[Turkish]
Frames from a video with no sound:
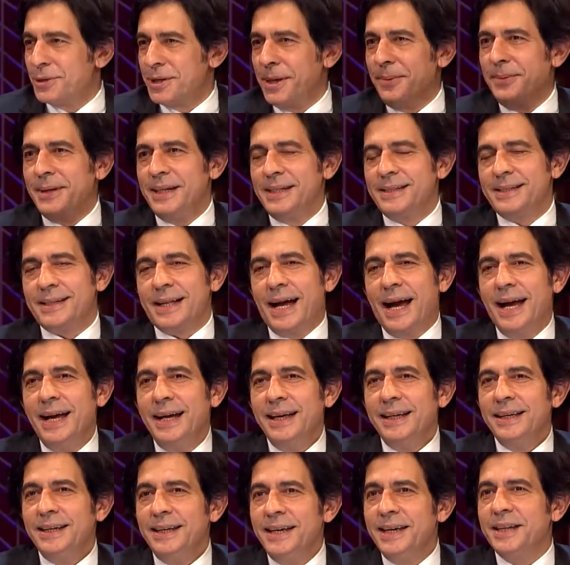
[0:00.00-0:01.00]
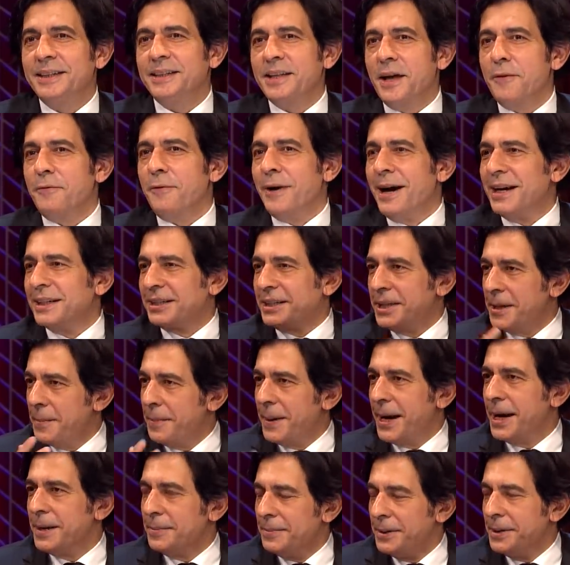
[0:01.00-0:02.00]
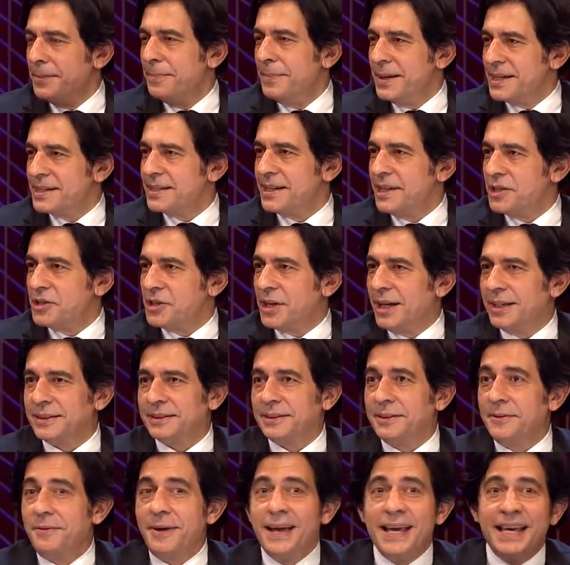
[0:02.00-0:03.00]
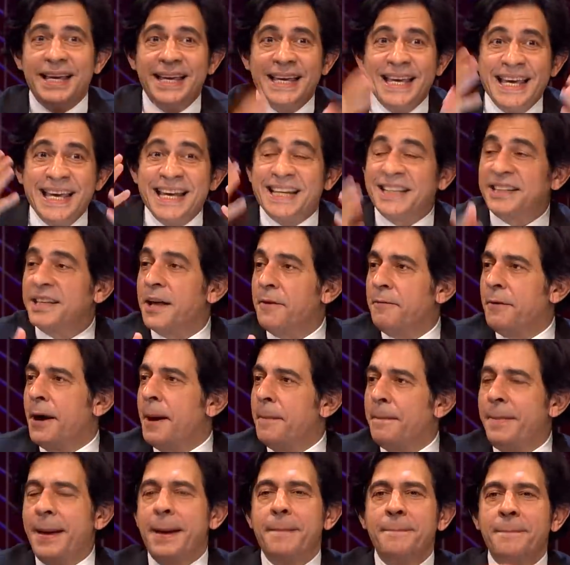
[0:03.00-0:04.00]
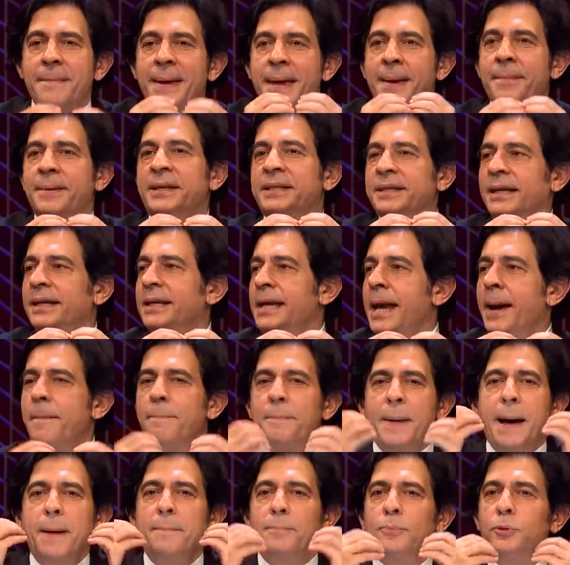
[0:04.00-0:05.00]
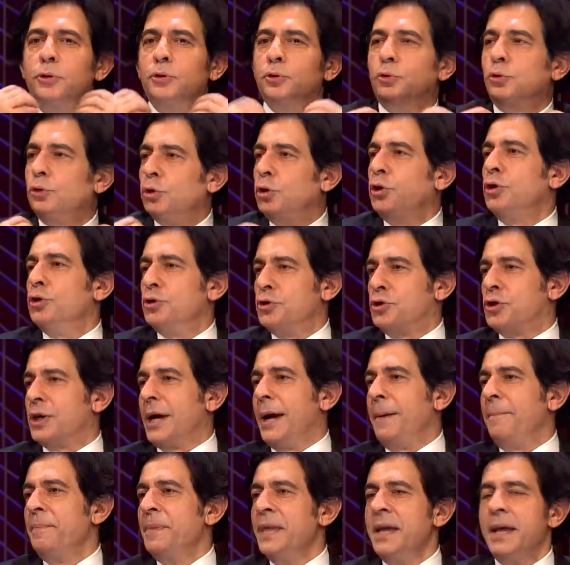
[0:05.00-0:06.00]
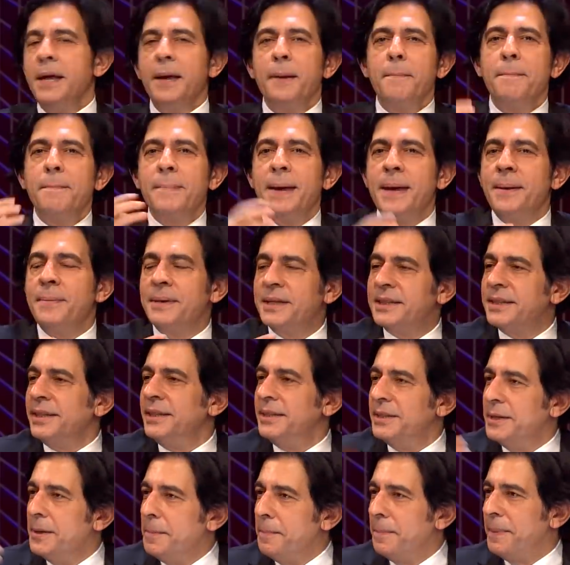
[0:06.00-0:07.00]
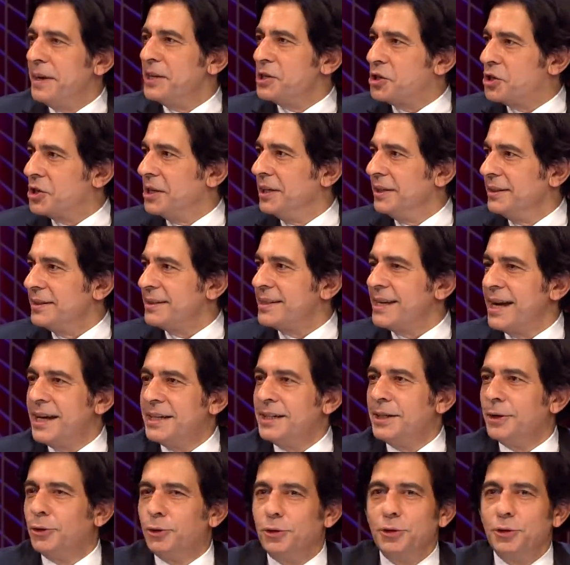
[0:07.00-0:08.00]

bozamayız da ilk defa kibar bir mesaj attı ve ilk defa ben Mehmet Ali ya yani ben bunu duyunca Mehmet Ali'nin başı senle